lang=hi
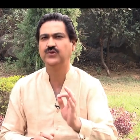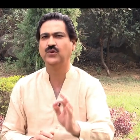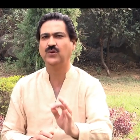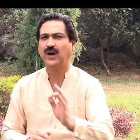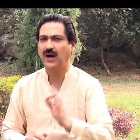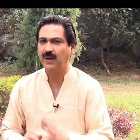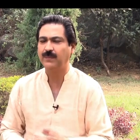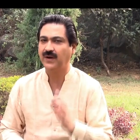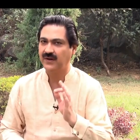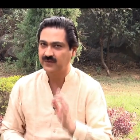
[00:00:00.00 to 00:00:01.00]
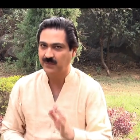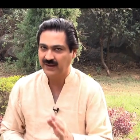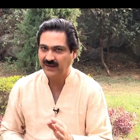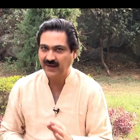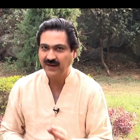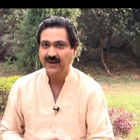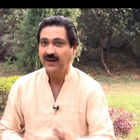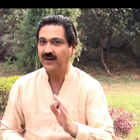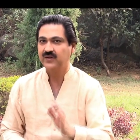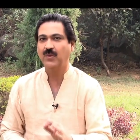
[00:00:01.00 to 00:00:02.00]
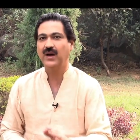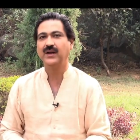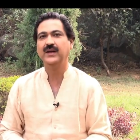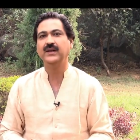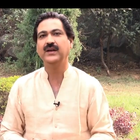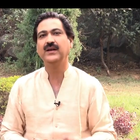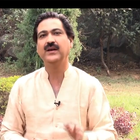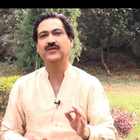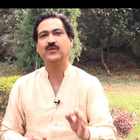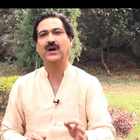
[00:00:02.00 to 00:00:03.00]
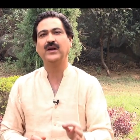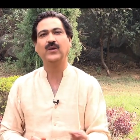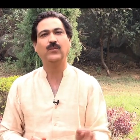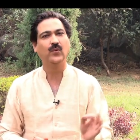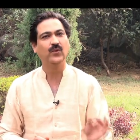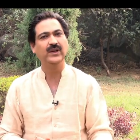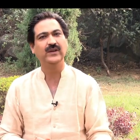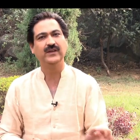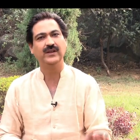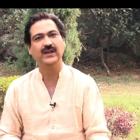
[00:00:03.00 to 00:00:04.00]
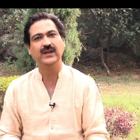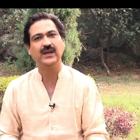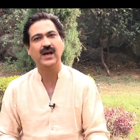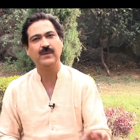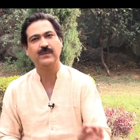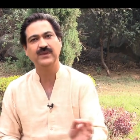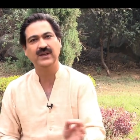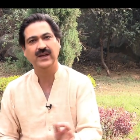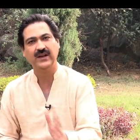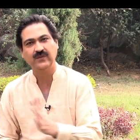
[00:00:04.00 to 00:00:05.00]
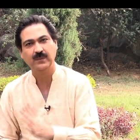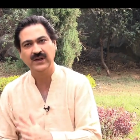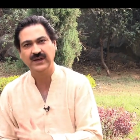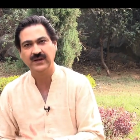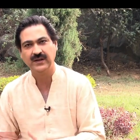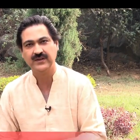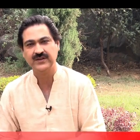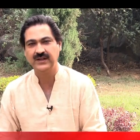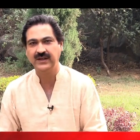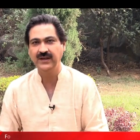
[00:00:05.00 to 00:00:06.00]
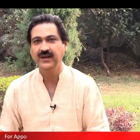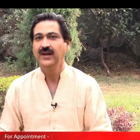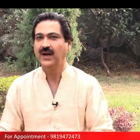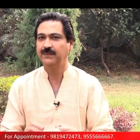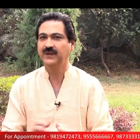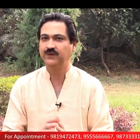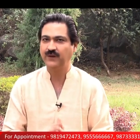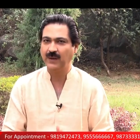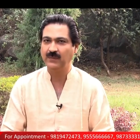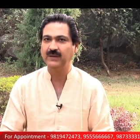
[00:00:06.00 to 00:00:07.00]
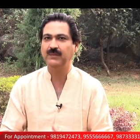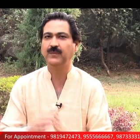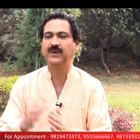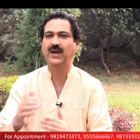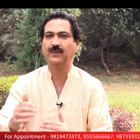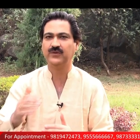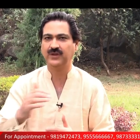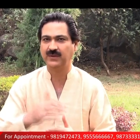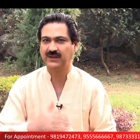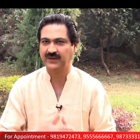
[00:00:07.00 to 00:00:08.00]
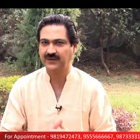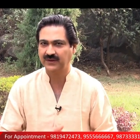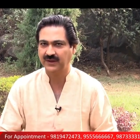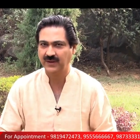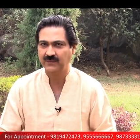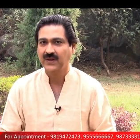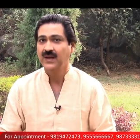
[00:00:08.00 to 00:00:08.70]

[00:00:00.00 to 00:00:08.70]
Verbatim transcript: जो आप आजमाइए आजमाना ही नहीं आजमा के पूरी ज़िंदगी आप अपनी लाइफ में लेकर के चलिए अपनी फैमिली में भी आप उसे बता सकते हैं